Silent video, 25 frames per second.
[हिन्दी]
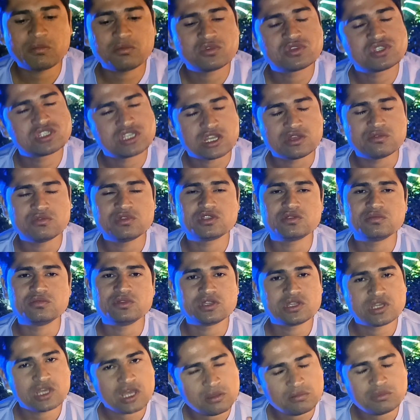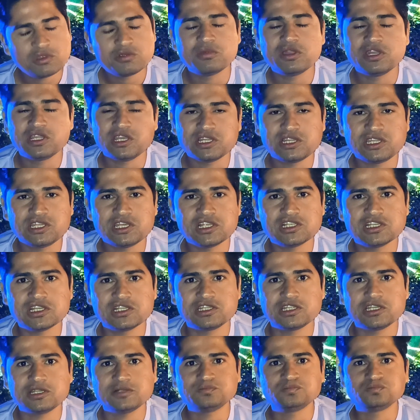पे आपको सर्विस भी काफ़ी बढ़िया दिया
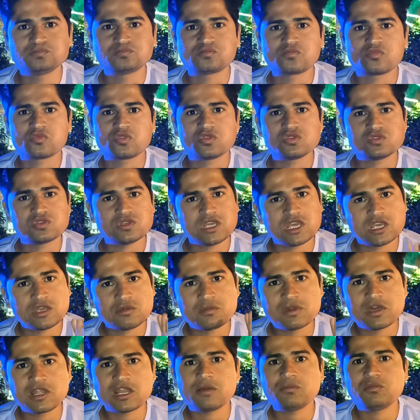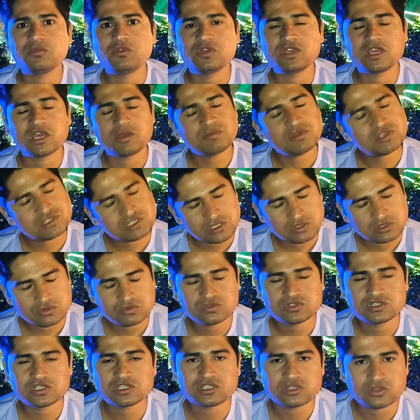जाता है तो एक बार आप लोग यहाँ पे
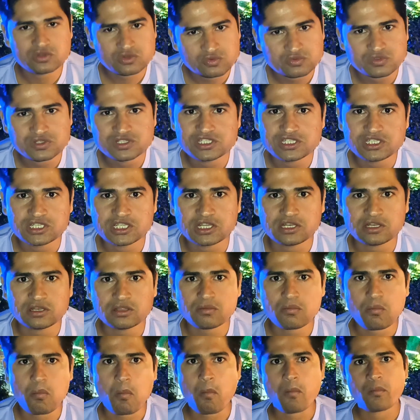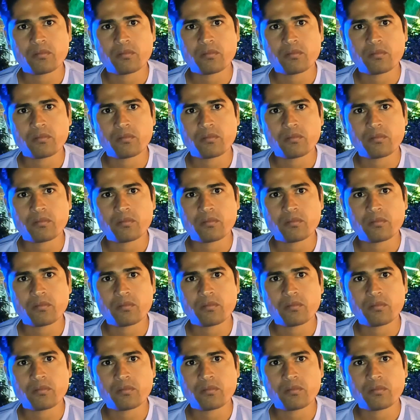ज़रूर से ज़रूर विज़िट करना